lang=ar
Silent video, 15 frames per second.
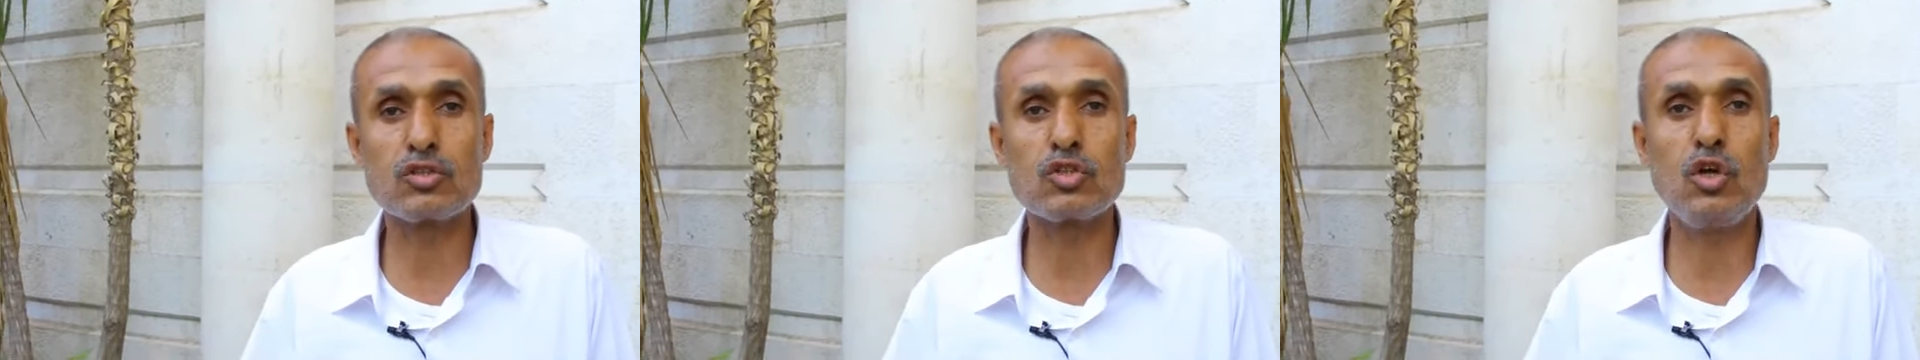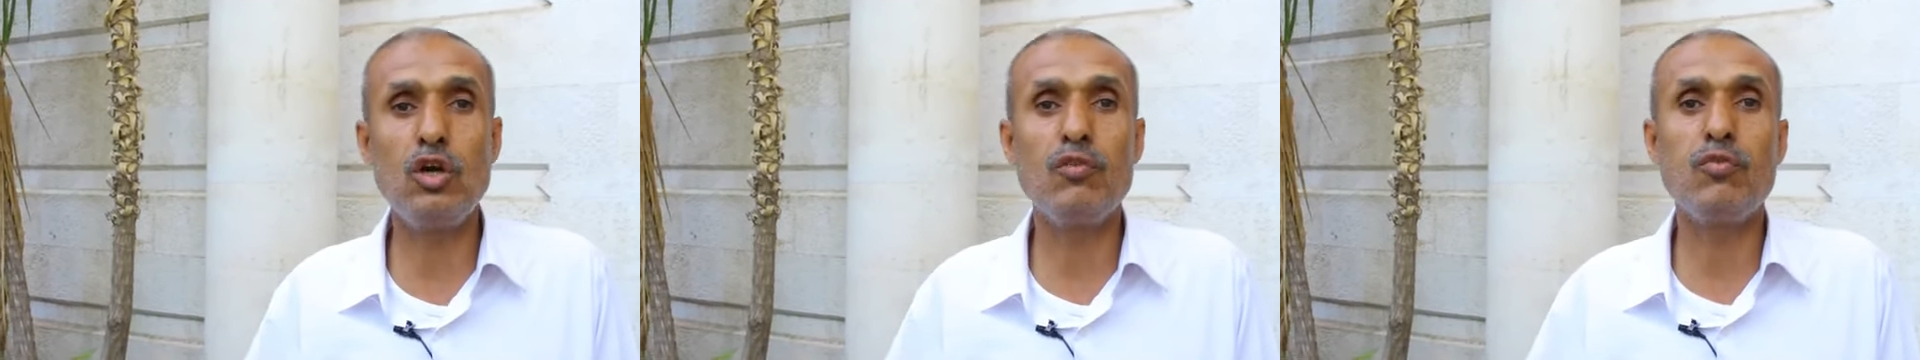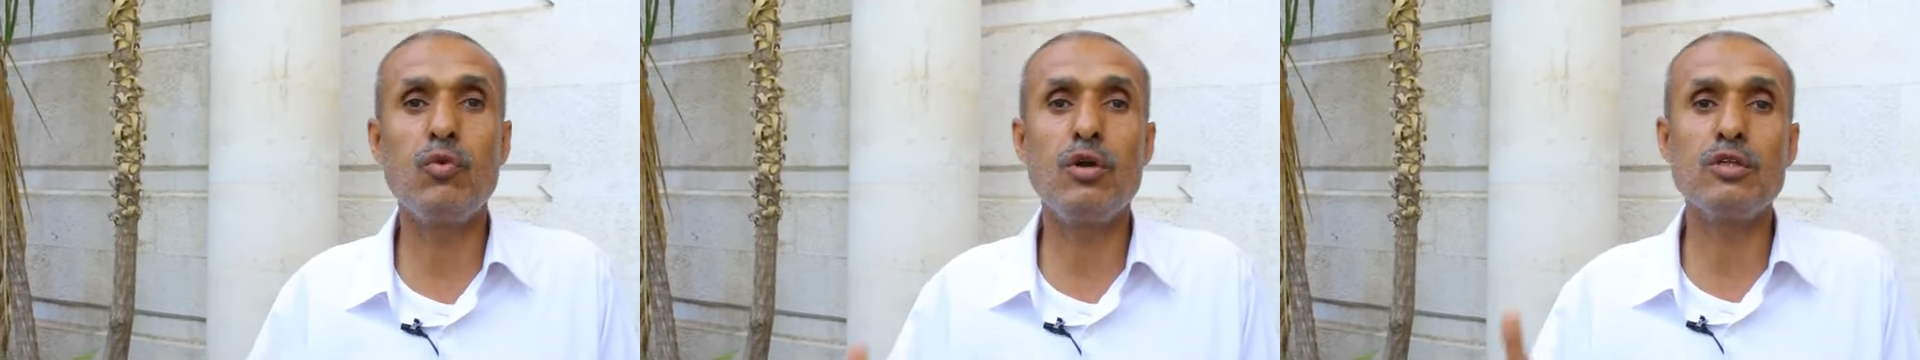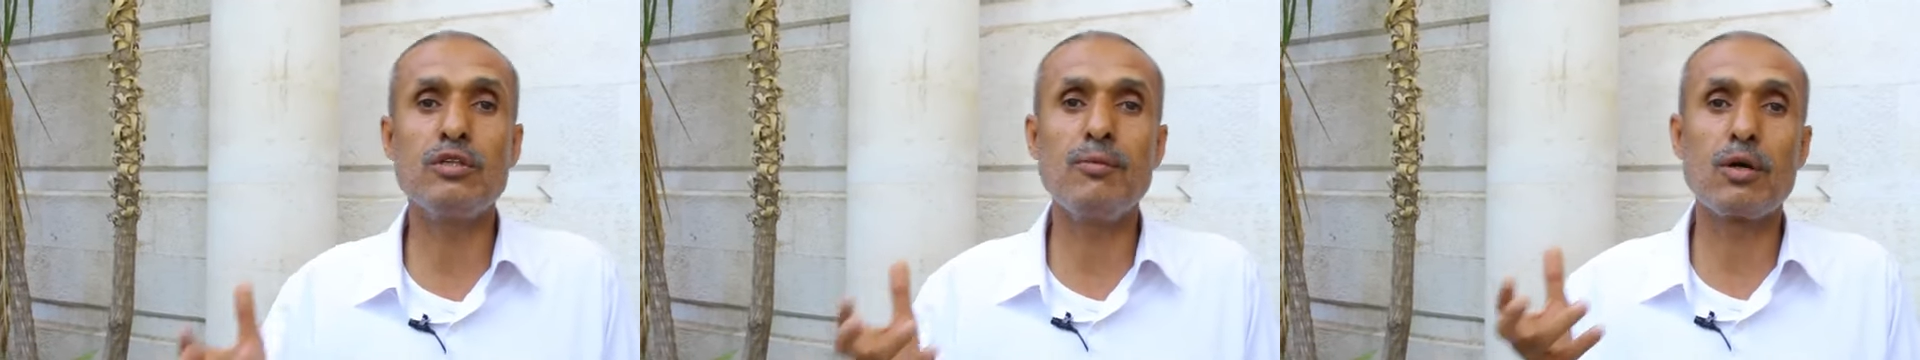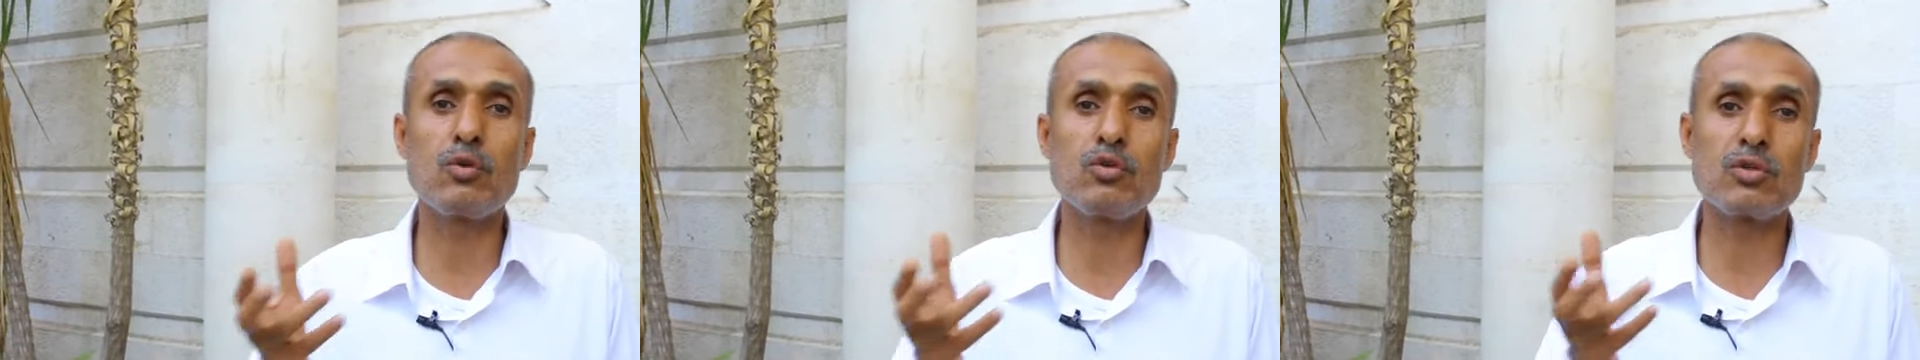صحف
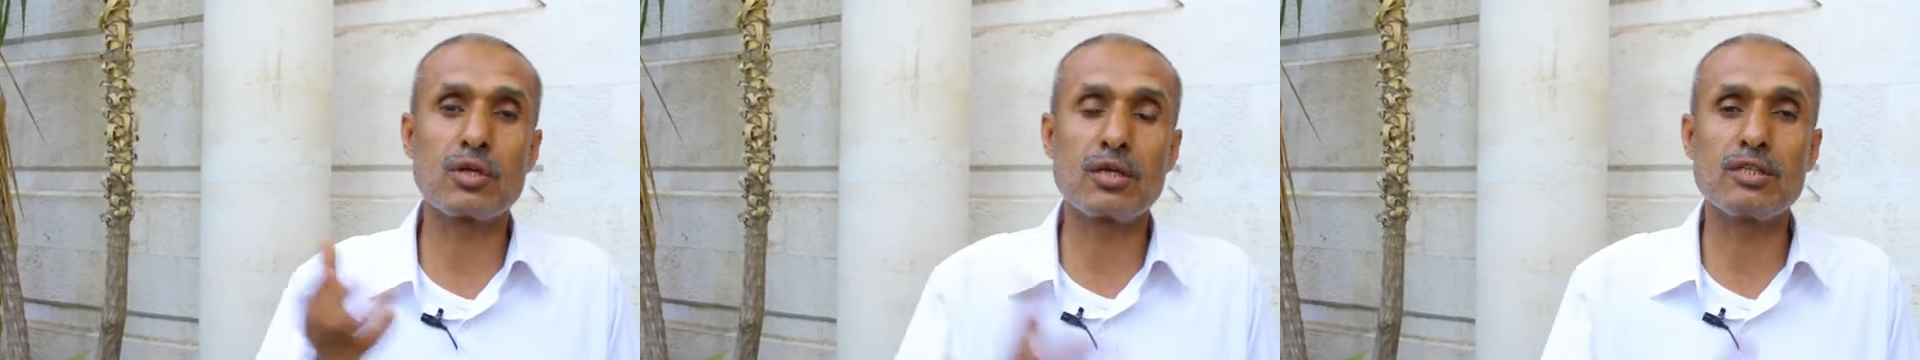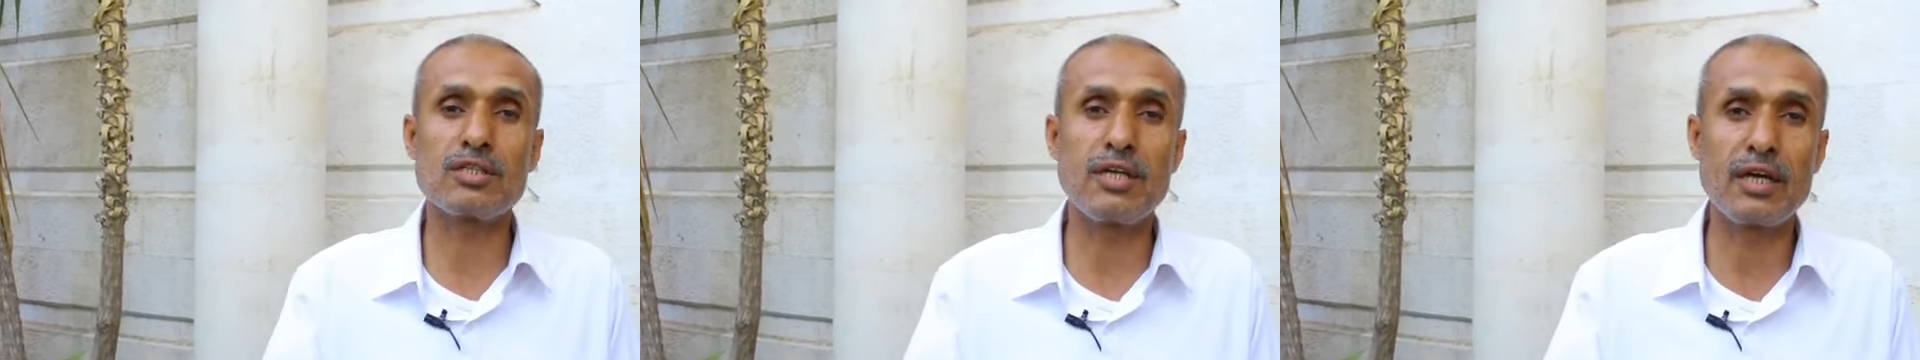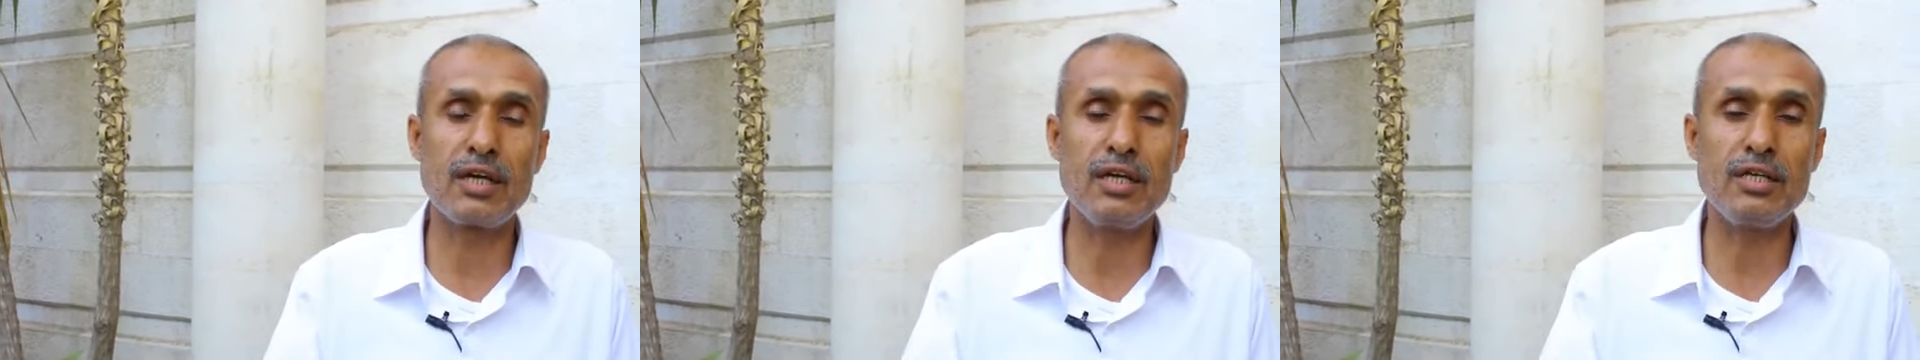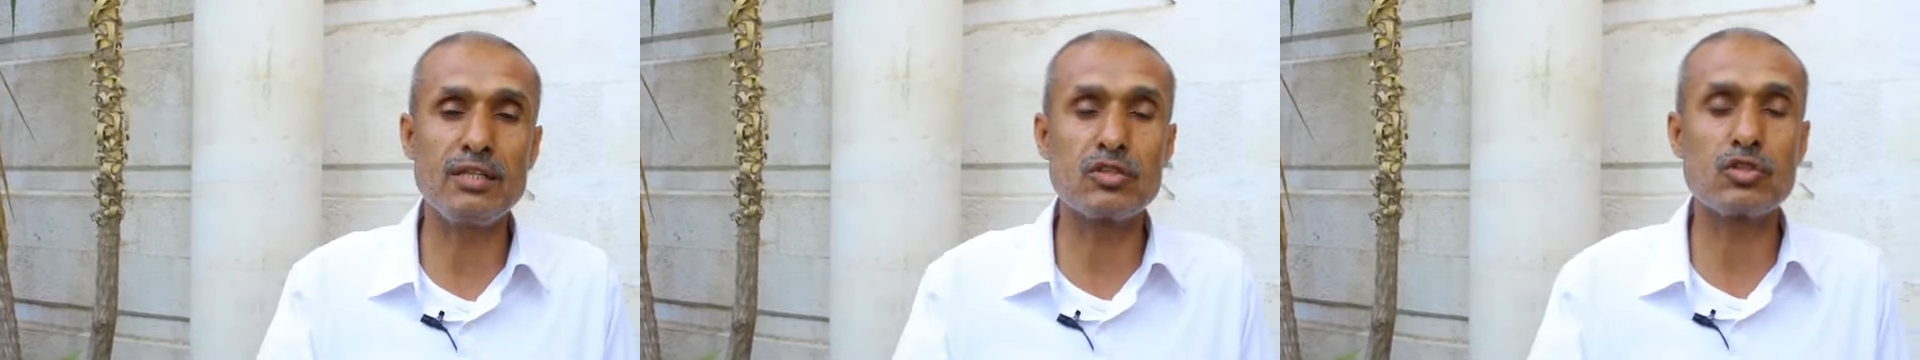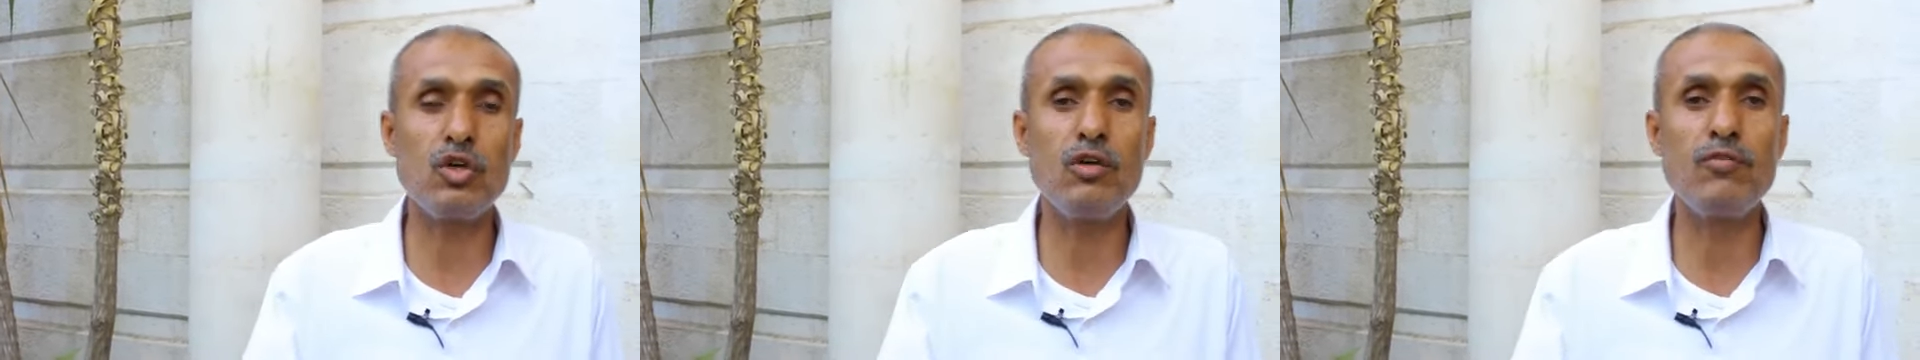وعندما كنت رئيس تحرير
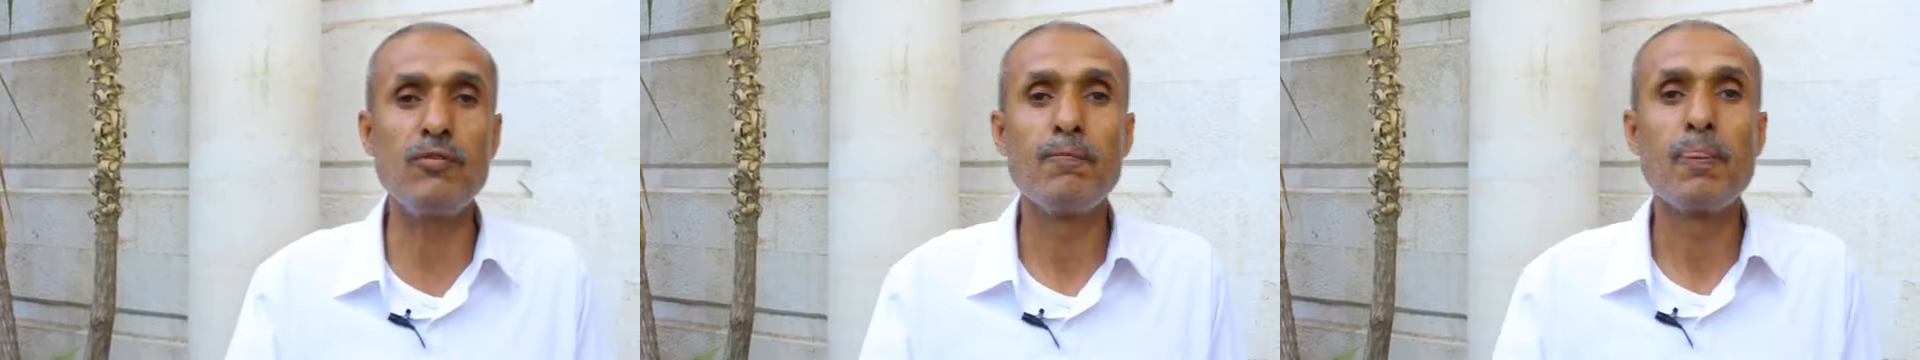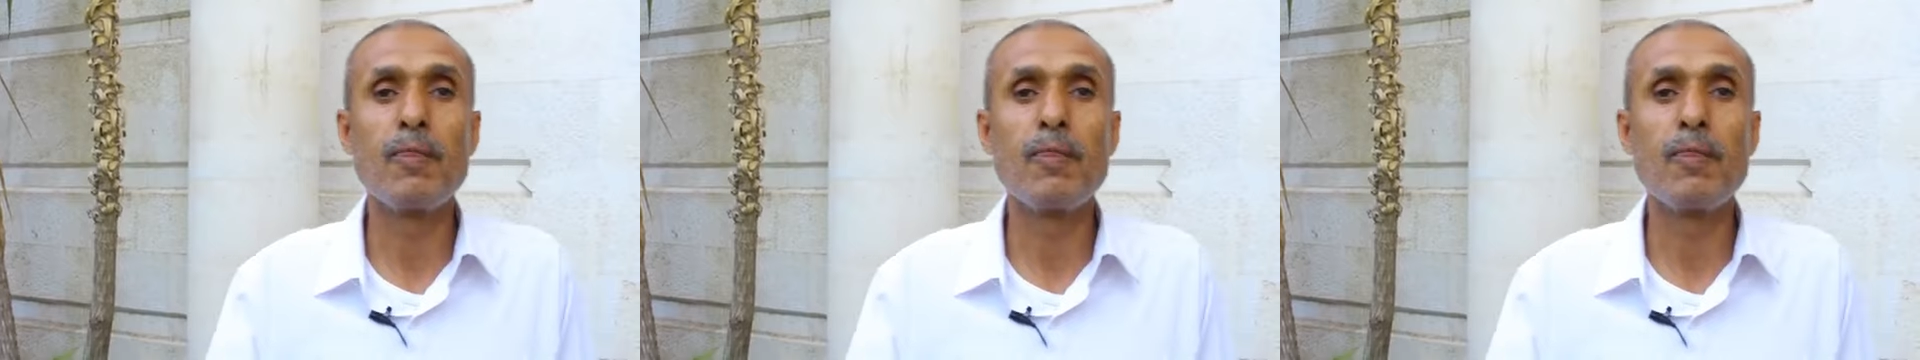لعدة صحف